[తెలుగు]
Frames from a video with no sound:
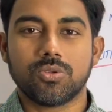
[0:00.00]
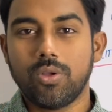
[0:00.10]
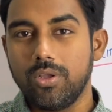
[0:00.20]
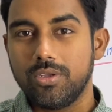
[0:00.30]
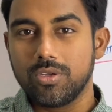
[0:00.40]
సో
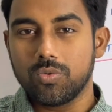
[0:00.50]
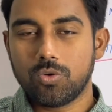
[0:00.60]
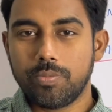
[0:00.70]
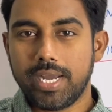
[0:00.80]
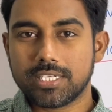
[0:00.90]

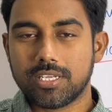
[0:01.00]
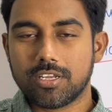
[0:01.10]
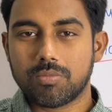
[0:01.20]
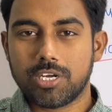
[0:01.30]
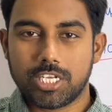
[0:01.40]
గుడ్
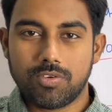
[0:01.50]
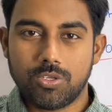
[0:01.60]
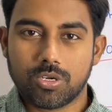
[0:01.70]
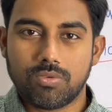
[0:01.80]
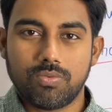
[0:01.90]
బ్యాక్టీరియాకి మాత్రమే ఇది
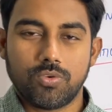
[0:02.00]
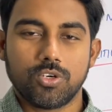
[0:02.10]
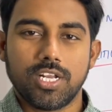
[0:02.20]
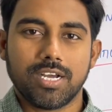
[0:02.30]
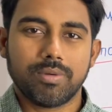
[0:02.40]
ఒక ఫుడ్
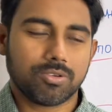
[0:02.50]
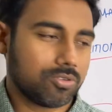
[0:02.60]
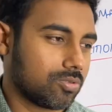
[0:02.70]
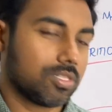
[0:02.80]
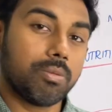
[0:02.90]
లాగా
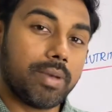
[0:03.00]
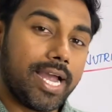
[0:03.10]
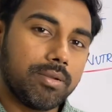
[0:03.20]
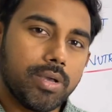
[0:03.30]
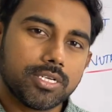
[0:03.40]
పనికొస్తుంది
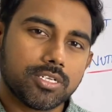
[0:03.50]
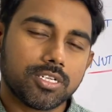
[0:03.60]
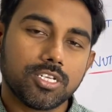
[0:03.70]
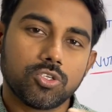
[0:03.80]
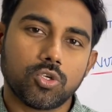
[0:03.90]
బ్యాడ్
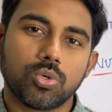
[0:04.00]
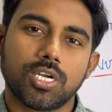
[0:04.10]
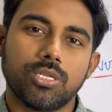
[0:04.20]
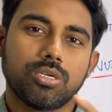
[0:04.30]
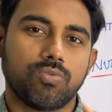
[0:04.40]
బ్యాక్టీరియాకి షుగర్
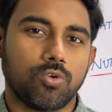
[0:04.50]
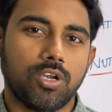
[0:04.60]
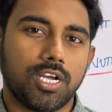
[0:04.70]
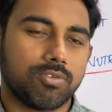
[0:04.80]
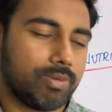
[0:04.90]
అనేది ఒక ఫుడ్
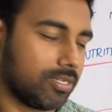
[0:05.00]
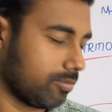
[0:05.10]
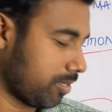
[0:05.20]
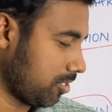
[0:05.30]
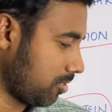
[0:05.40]
లాగా
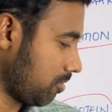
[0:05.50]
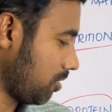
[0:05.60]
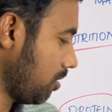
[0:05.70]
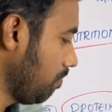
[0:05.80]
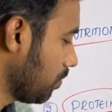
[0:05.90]

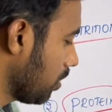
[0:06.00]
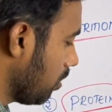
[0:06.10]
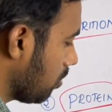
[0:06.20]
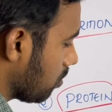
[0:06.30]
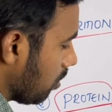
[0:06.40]
పనిచేస్తుంది
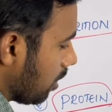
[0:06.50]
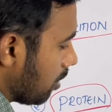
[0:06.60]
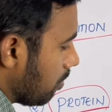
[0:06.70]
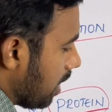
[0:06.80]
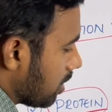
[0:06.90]
సో
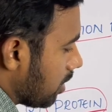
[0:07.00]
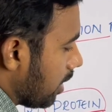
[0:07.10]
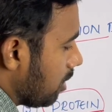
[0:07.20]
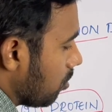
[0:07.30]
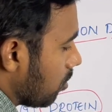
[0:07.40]
గట్ బ్యాక్టీరియా
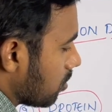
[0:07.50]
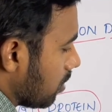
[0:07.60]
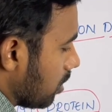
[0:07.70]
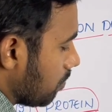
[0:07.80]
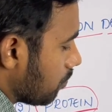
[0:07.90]
హెల్త్ కోసం
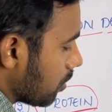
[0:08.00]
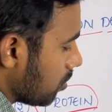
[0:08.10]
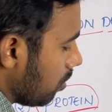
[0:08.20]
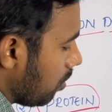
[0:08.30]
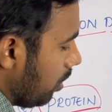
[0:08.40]
ఇది
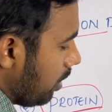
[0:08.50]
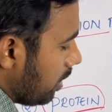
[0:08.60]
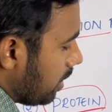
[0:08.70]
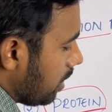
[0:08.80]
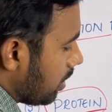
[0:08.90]
సో
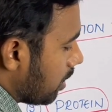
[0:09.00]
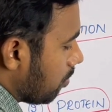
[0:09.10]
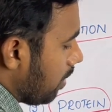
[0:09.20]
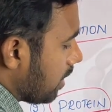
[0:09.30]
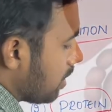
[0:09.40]
ఈ గట్
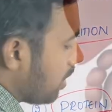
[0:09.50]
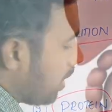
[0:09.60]
బ్యాక్టీరియా